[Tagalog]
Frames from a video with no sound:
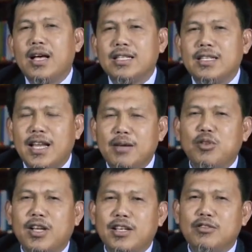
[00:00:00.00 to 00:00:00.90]

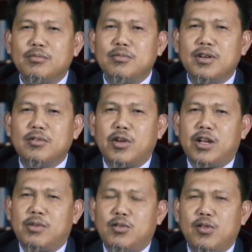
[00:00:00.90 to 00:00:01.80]
Assalamu Assalamualaikum
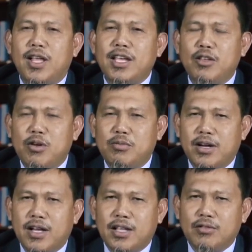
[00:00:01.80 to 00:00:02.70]
warahmatullahi
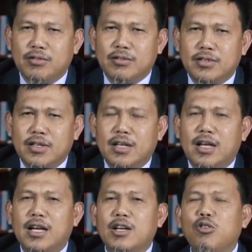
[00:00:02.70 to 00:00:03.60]
wabarakatuh.
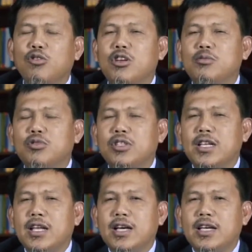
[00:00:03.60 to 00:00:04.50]
Ang kahulugan po
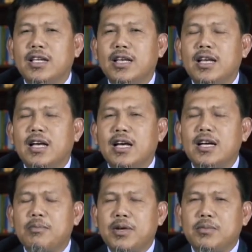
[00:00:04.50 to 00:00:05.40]
niyan ay
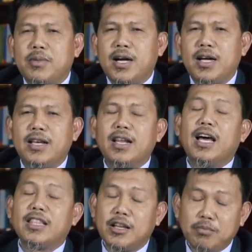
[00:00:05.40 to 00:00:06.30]
ang
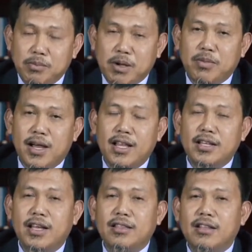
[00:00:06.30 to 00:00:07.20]
kapayapaan at ang pagpapala
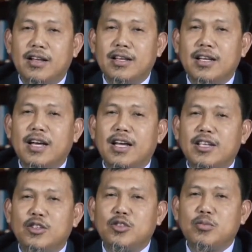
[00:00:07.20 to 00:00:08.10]
ni Allah
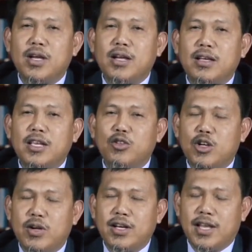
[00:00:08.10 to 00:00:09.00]
ay suma
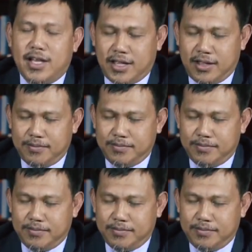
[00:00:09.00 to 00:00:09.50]
sumainunawang lahat.